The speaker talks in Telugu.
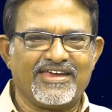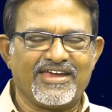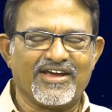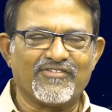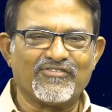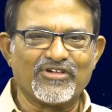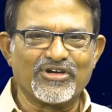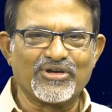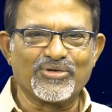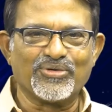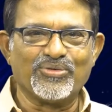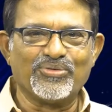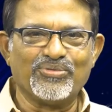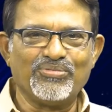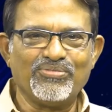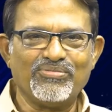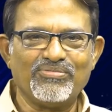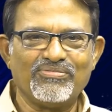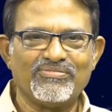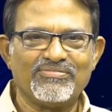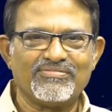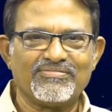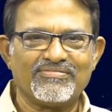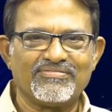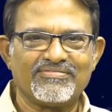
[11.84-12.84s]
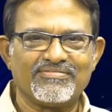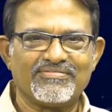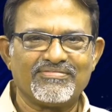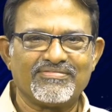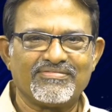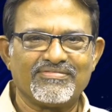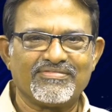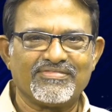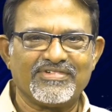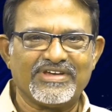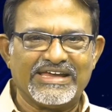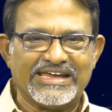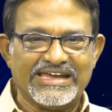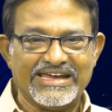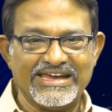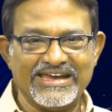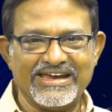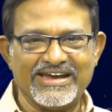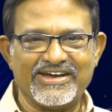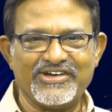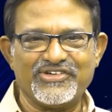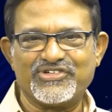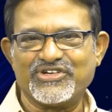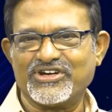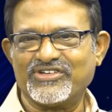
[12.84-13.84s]
ఎవరు ఈ
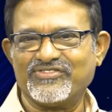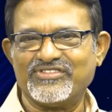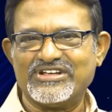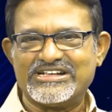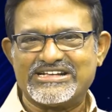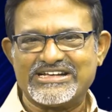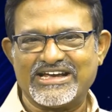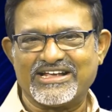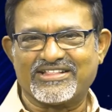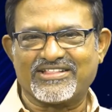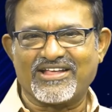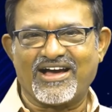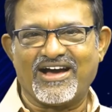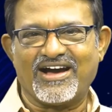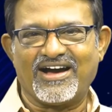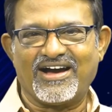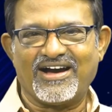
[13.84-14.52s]
ఎడిషన్ విజేత